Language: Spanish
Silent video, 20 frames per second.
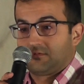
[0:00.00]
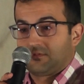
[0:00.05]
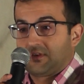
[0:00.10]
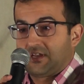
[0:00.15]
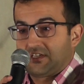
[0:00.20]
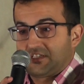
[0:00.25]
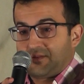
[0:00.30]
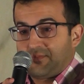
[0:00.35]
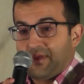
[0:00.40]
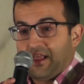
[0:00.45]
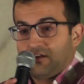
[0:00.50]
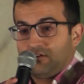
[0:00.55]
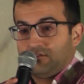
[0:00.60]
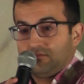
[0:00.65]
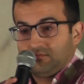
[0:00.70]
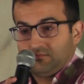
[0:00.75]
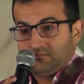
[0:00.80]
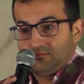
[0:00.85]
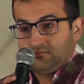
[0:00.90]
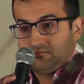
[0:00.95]
Casamango.
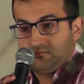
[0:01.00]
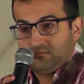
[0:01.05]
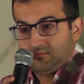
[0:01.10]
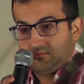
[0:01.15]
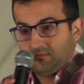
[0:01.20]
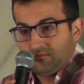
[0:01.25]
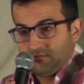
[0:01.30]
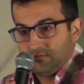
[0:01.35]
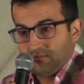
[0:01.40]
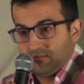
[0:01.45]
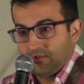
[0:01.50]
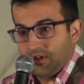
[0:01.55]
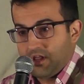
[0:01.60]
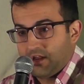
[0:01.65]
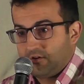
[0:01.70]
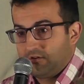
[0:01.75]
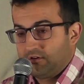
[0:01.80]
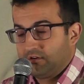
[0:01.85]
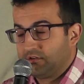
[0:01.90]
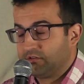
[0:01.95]

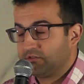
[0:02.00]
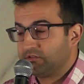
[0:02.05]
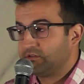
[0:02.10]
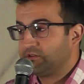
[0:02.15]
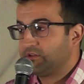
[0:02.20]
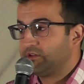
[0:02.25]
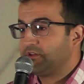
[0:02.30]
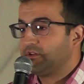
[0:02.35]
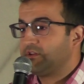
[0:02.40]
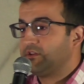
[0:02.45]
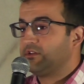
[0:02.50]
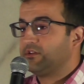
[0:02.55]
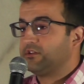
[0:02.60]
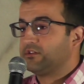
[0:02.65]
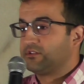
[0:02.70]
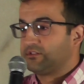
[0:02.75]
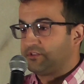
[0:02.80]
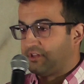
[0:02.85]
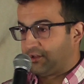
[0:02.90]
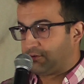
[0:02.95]
Claro,
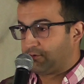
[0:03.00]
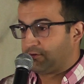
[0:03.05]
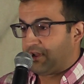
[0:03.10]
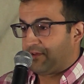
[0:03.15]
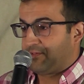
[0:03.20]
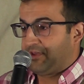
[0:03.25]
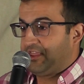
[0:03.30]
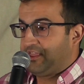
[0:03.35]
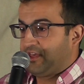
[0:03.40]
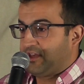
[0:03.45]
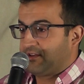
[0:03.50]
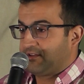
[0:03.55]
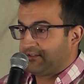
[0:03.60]
de toda la vida.